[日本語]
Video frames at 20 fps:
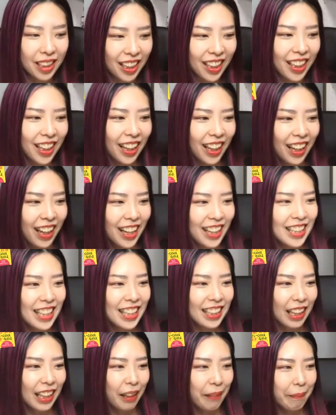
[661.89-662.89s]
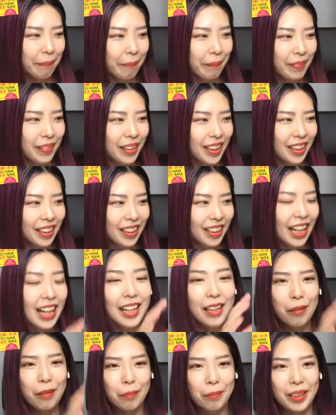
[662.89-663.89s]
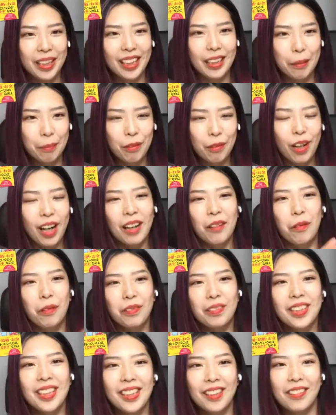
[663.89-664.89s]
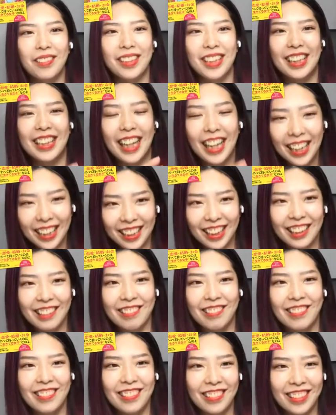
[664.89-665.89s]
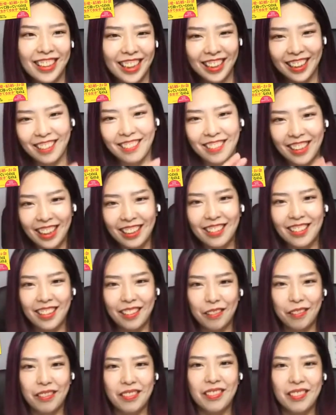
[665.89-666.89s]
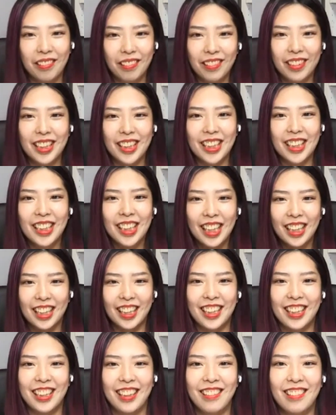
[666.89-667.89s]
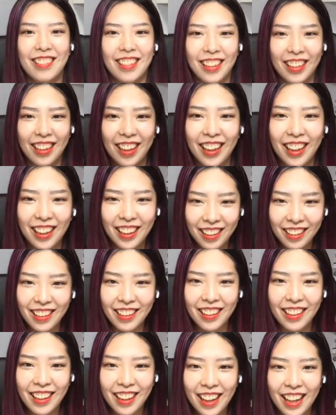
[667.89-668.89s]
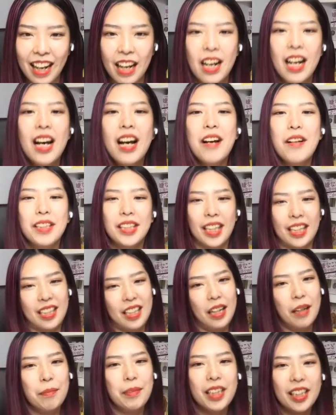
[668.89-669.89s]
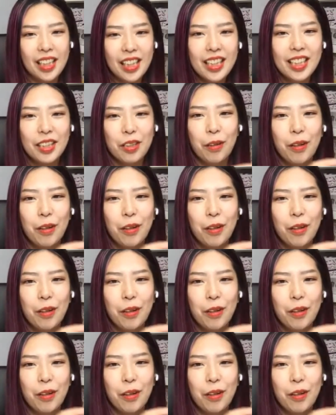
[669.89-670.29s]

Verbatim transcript: ぱり、なんか、誰を見てても、あ、この人大体こういう系だよねっていう服を常に着てるから、うん。あ、竹山はね、